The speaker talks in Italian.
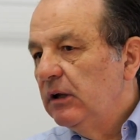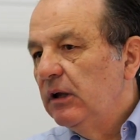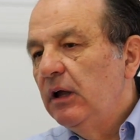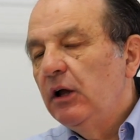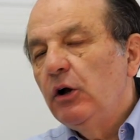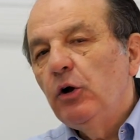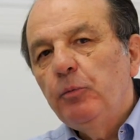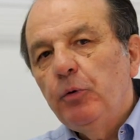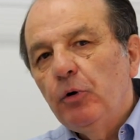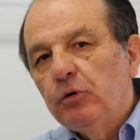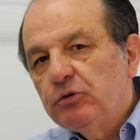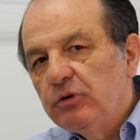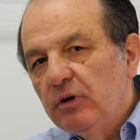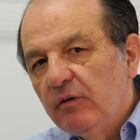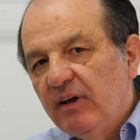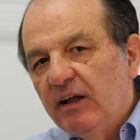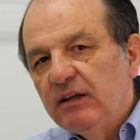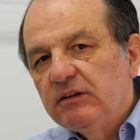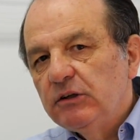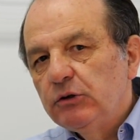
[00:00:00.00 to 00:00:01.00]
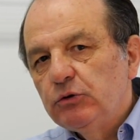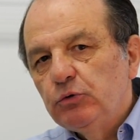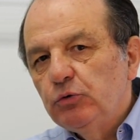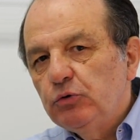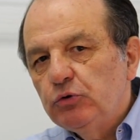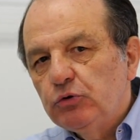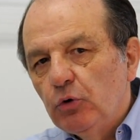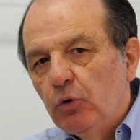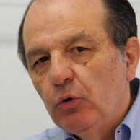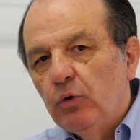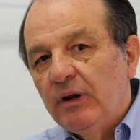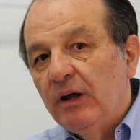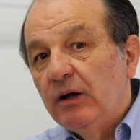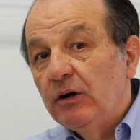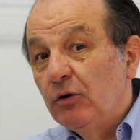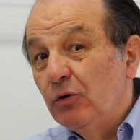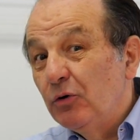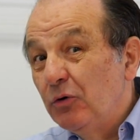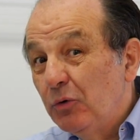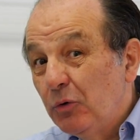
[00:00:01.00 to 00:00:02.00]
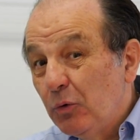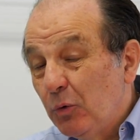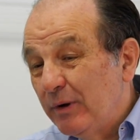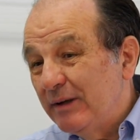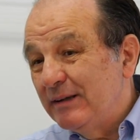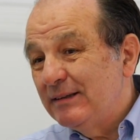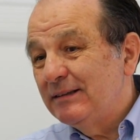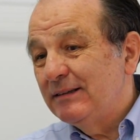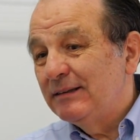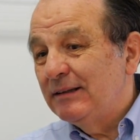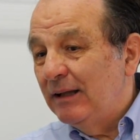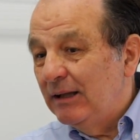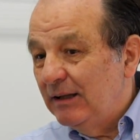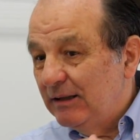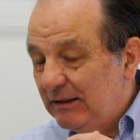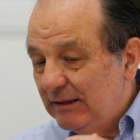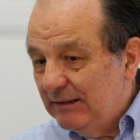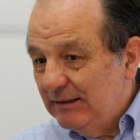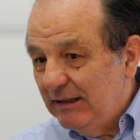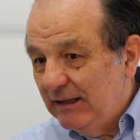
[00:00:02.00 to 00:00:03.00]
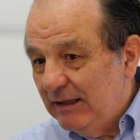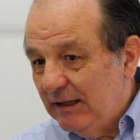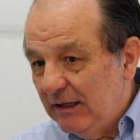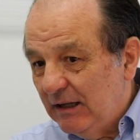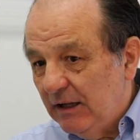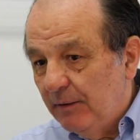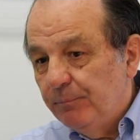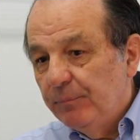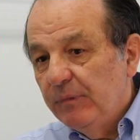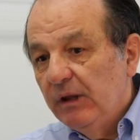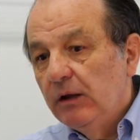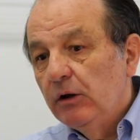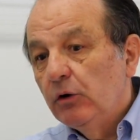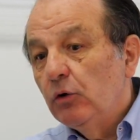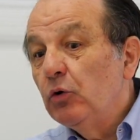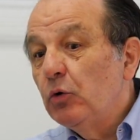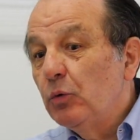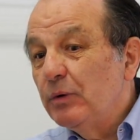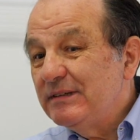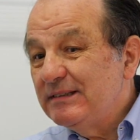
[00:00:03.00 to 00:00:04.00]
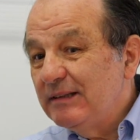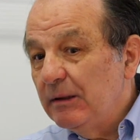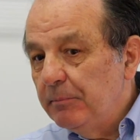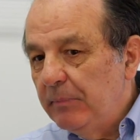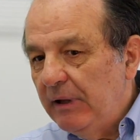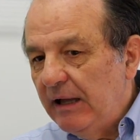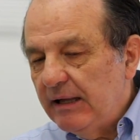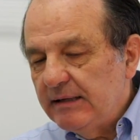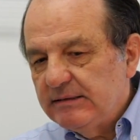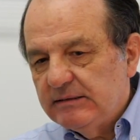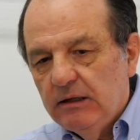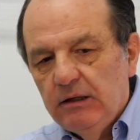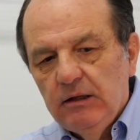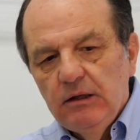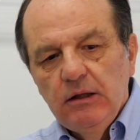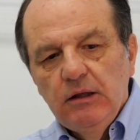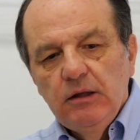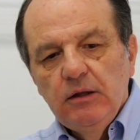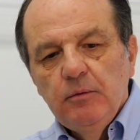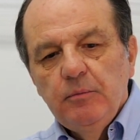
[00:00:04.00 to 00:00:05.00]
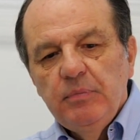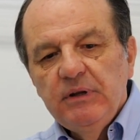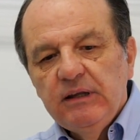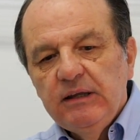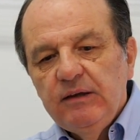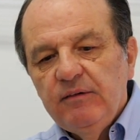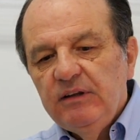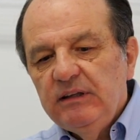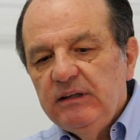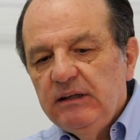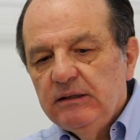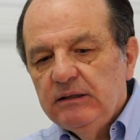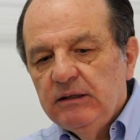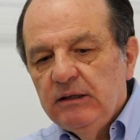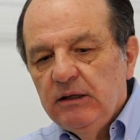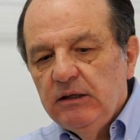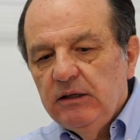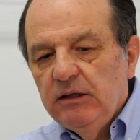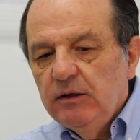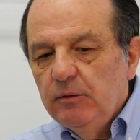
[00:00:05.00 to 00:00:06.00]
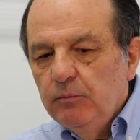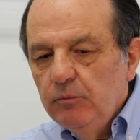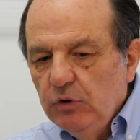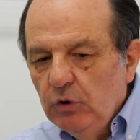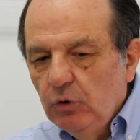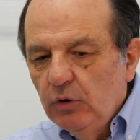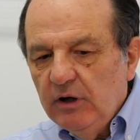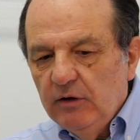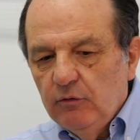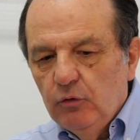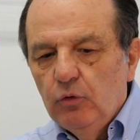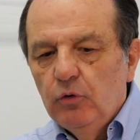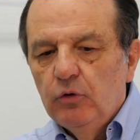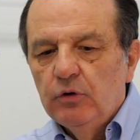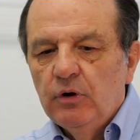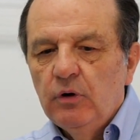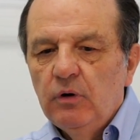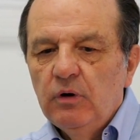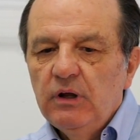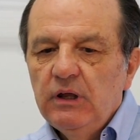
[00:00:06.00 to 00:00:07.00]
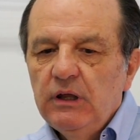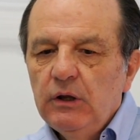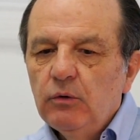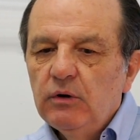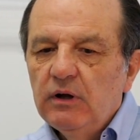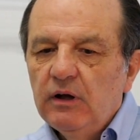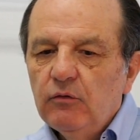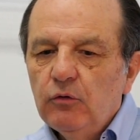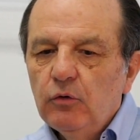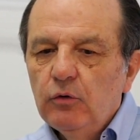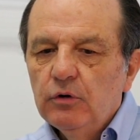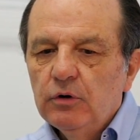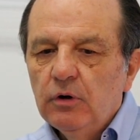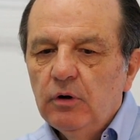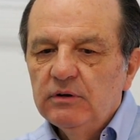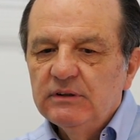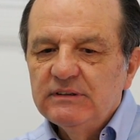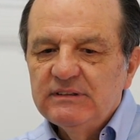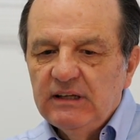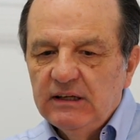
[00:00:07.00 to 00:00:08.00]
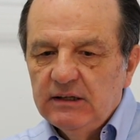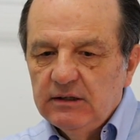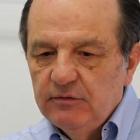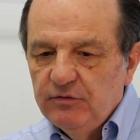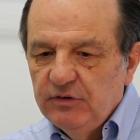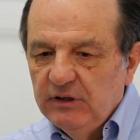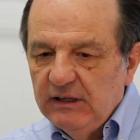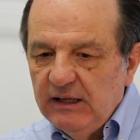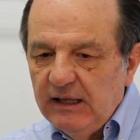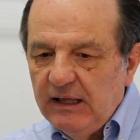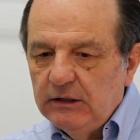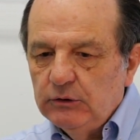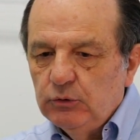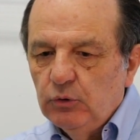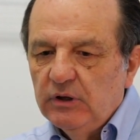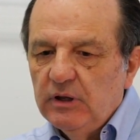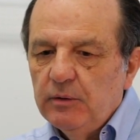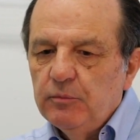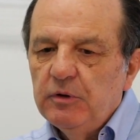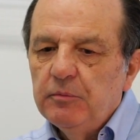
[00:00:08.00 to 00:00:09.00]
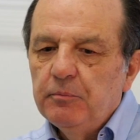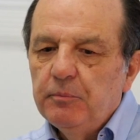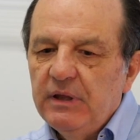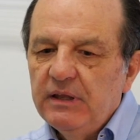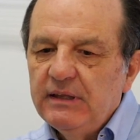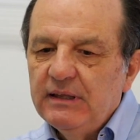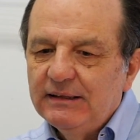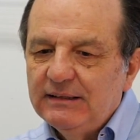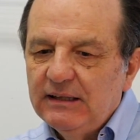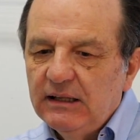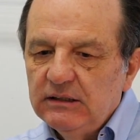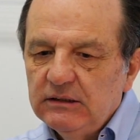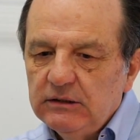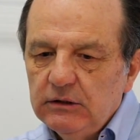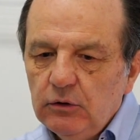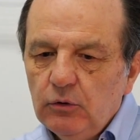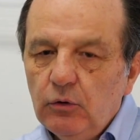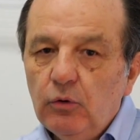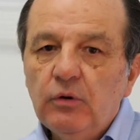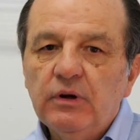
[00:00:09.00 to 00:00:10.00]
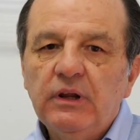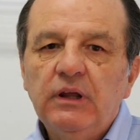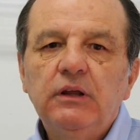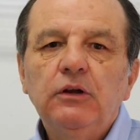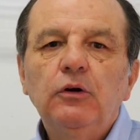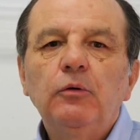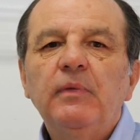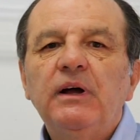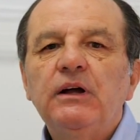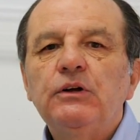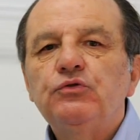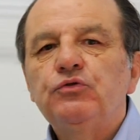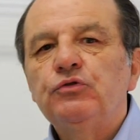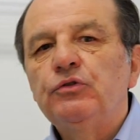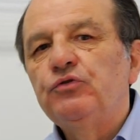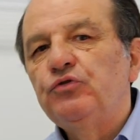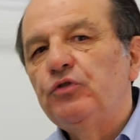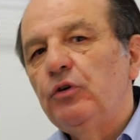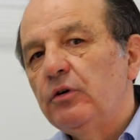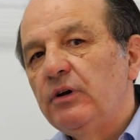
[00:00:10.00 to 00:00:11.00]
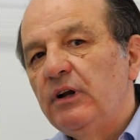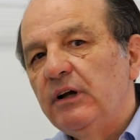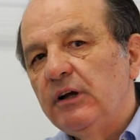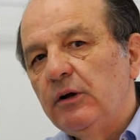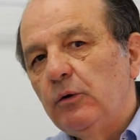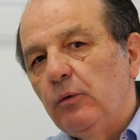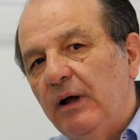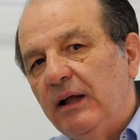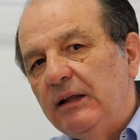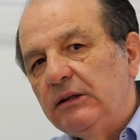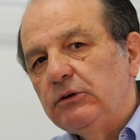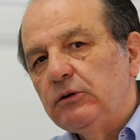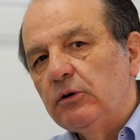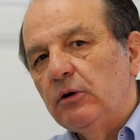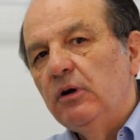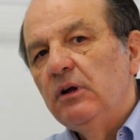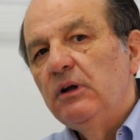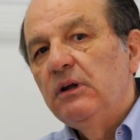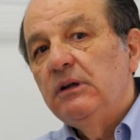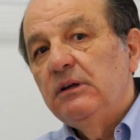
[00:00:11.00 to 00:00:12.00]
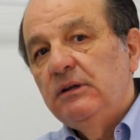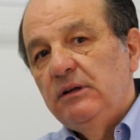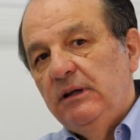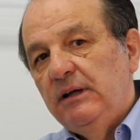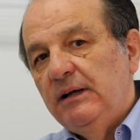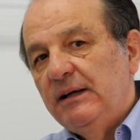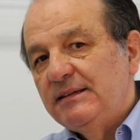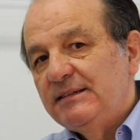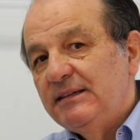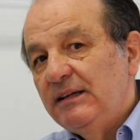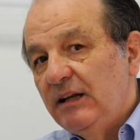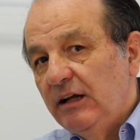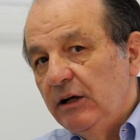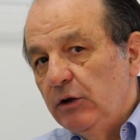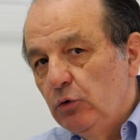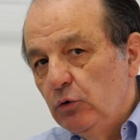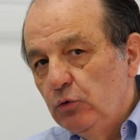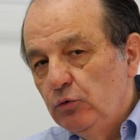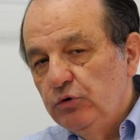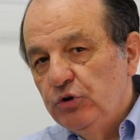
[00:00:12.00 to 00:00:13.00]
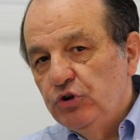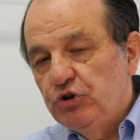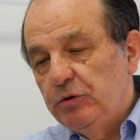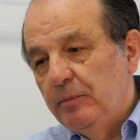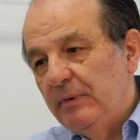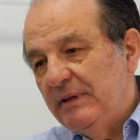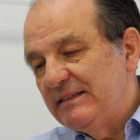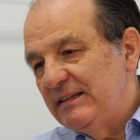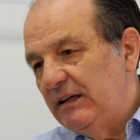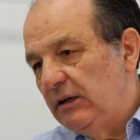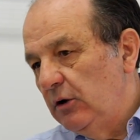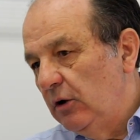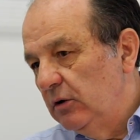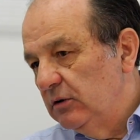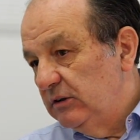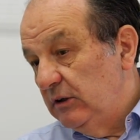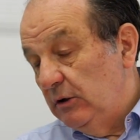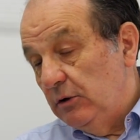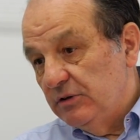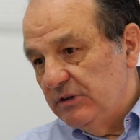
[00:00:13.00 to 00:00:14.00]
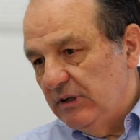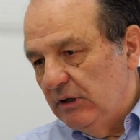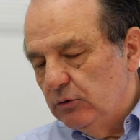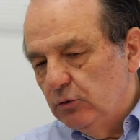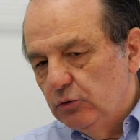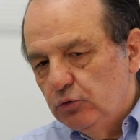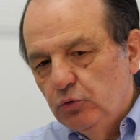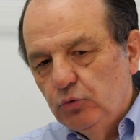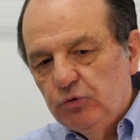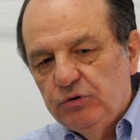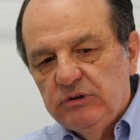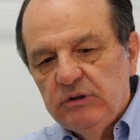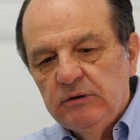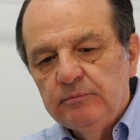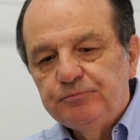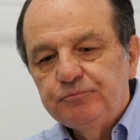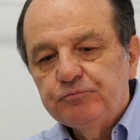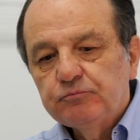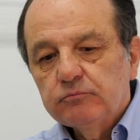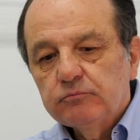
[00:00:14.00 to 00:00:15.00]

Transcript: e lo porto avanti tuttora con questa idea, con questa base, perché vedete in un lavoro sacrificato che mi impegna tante ore, io mangio il giorno alle 4, la sera alle 11, mezzanotte, lo sanno tutti,